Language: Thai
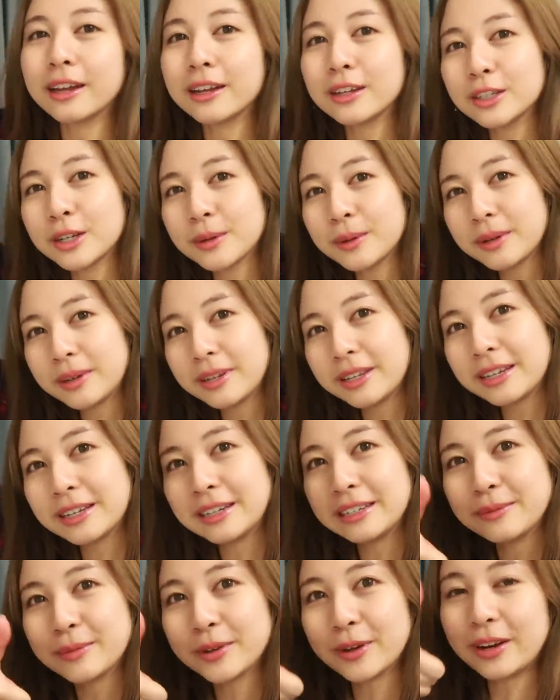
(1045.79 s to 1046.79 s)
ถ้าชอบคลิปนี้อย่า
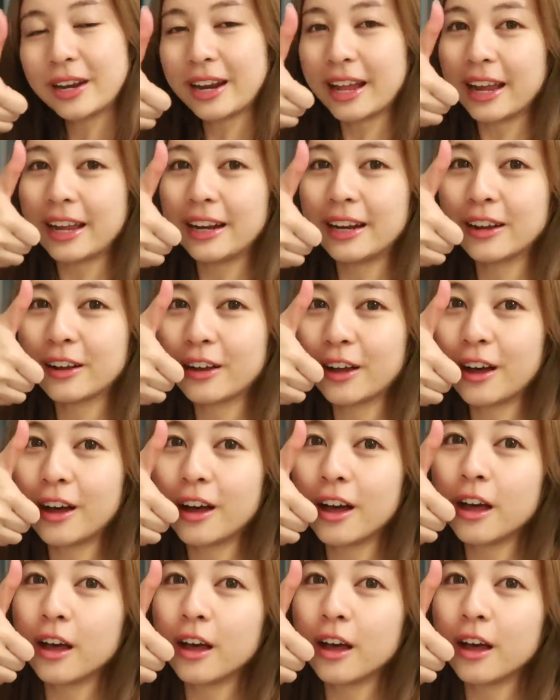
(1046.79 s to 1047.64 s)
ลืมกดไลค์แล้วก็